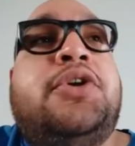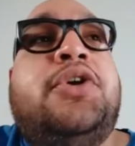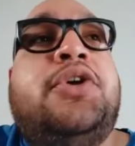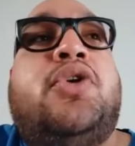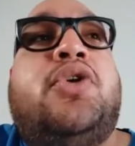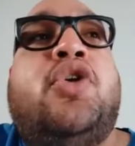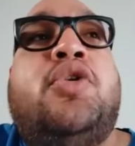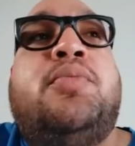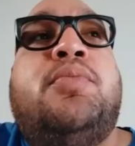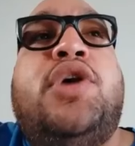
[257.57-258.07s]

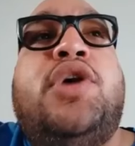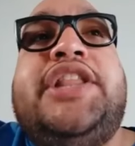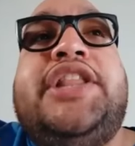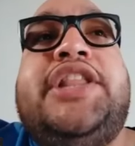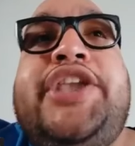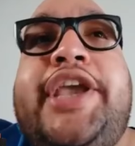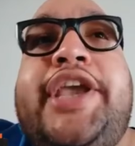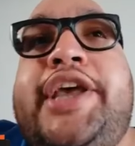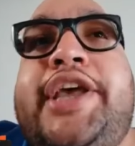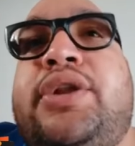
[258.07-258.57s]
como el
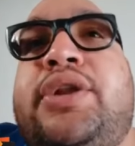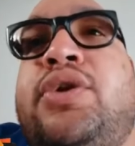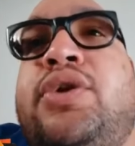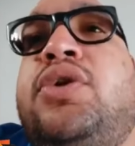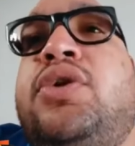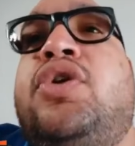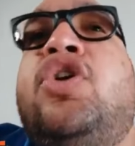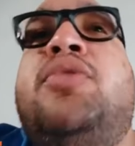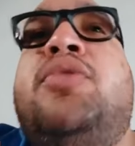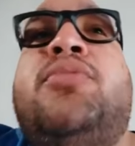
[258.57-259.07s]
hierro,
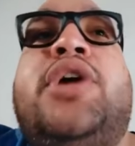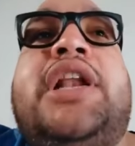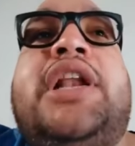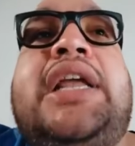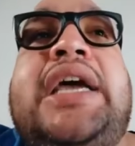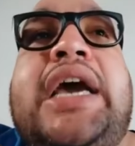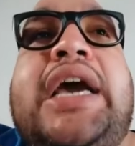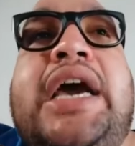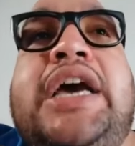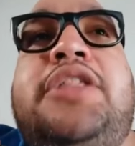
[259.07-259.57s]
como el
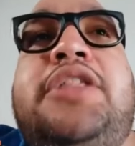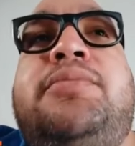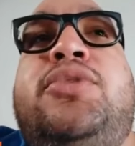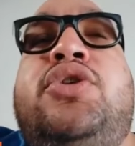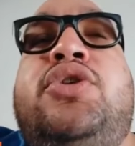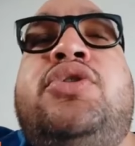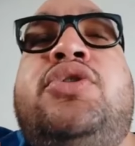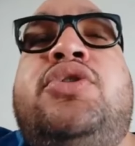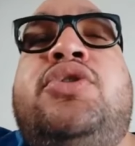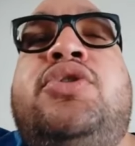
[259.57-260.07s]

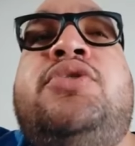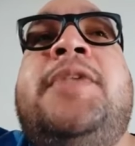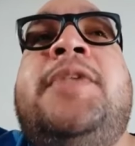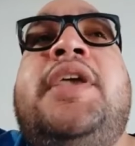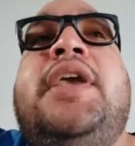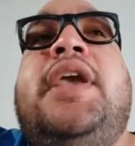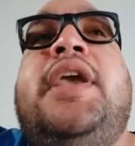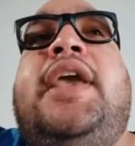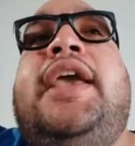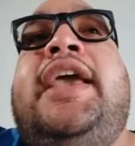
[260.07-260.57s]
cadmio,
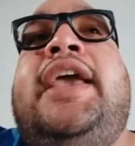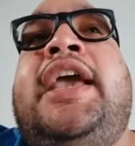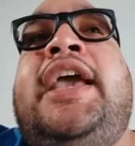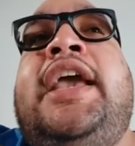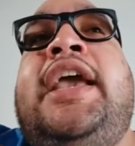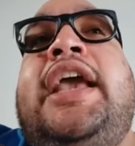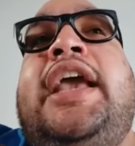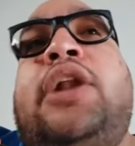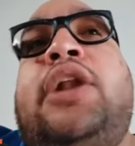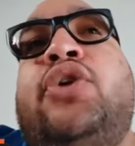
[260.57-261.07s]

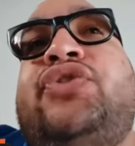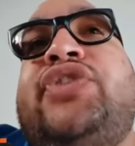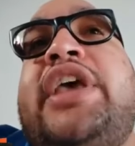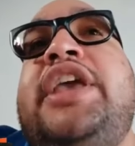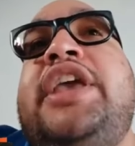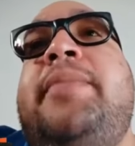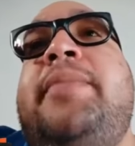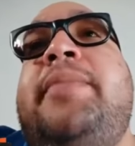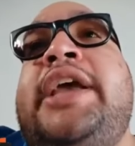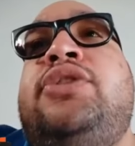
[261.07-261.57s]
eh, en los
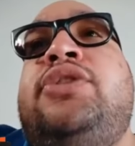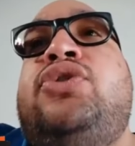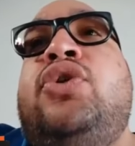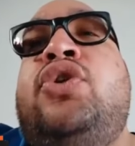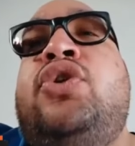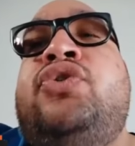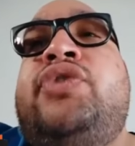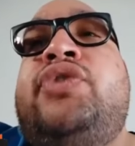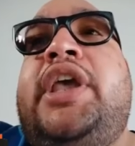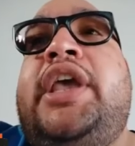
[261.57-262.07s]

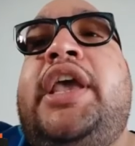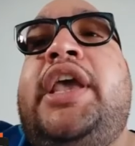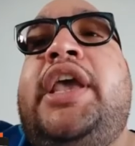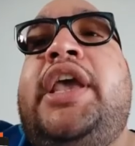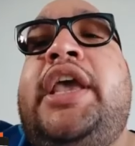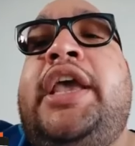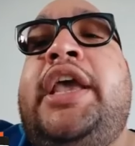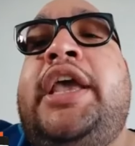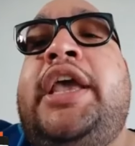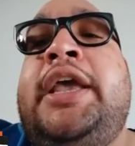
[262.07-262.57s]
sedimentos
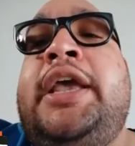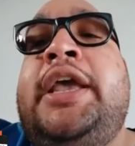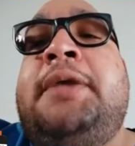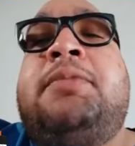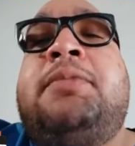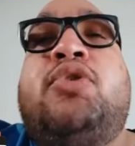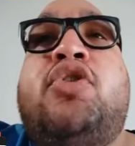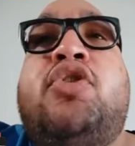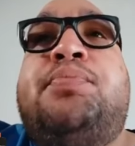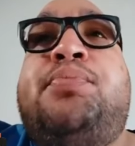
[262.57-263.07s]

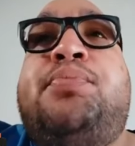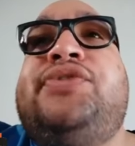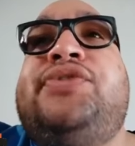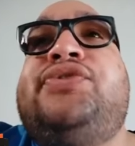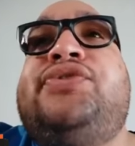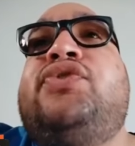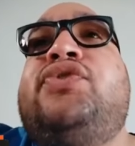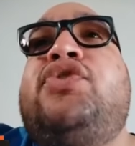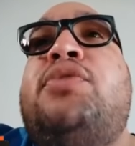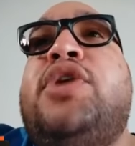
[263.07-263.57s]

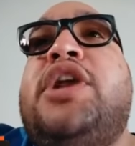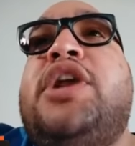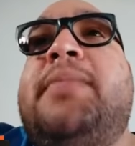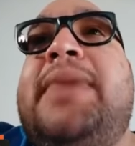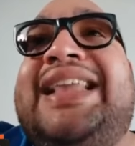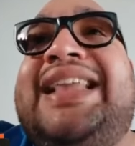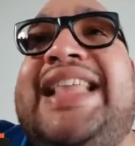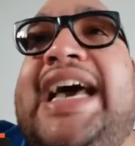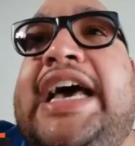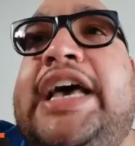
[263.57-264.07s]
compuestos como el
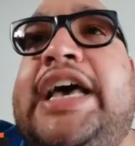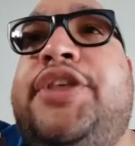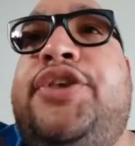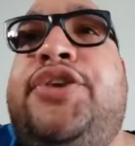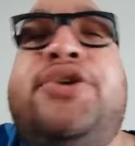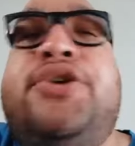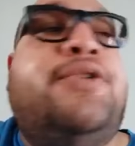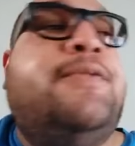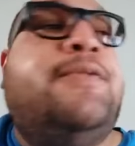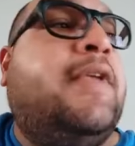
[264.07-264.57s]

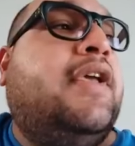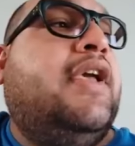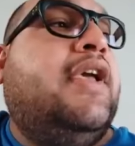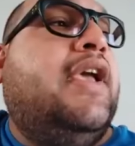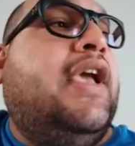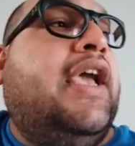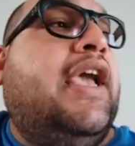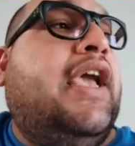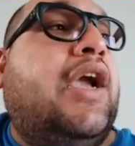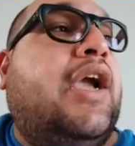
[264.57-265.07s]
vanadio,
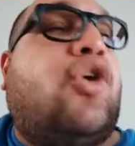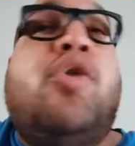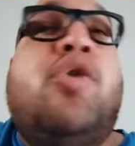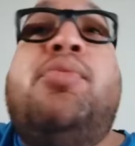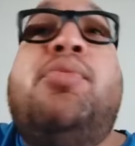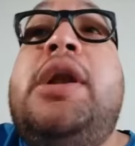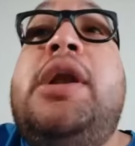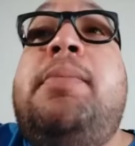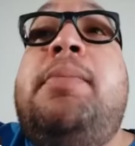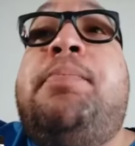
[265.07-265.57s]

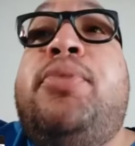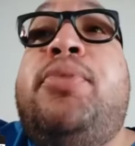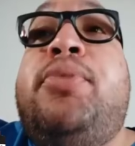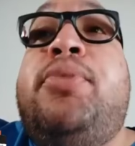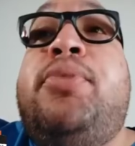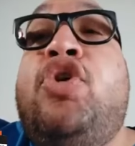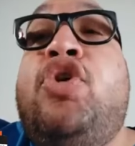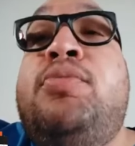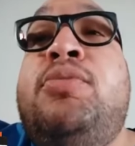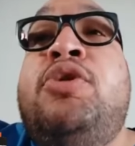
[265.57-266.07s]
como el
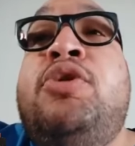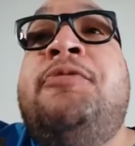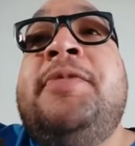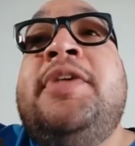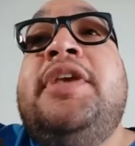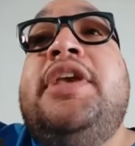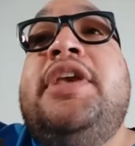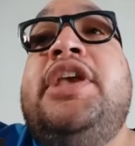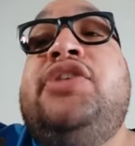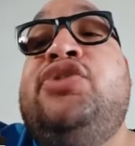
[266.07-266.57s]
plomo,
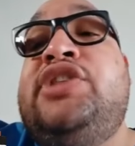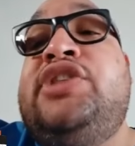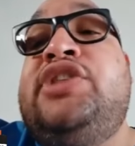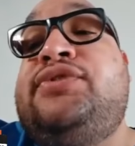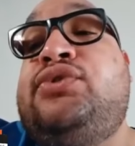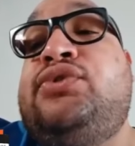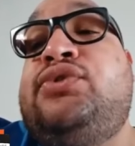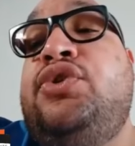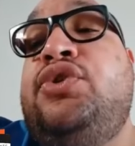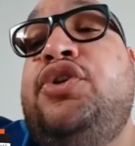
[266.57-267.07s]
y son
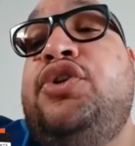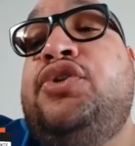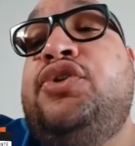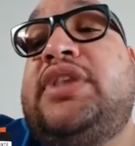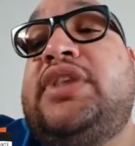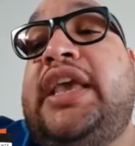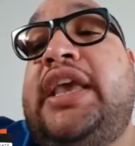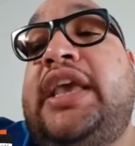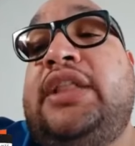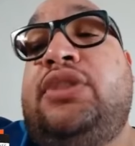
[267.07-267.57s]
estudios
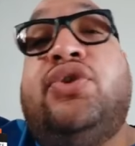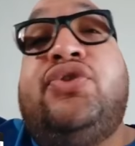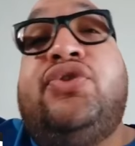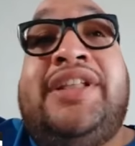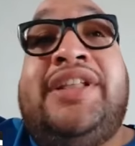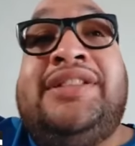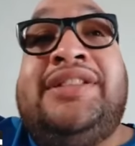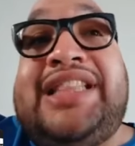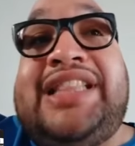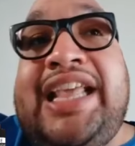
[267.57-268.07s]
que nos
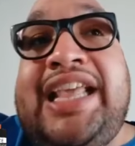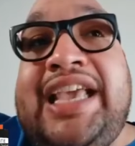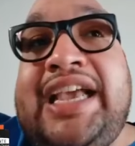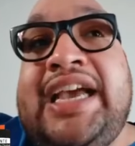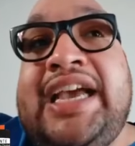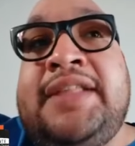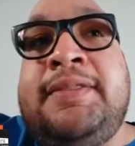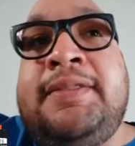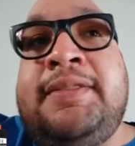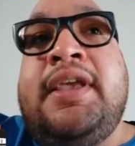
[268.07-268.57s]

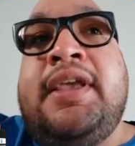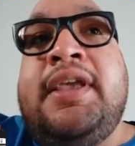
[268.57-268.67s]
entregan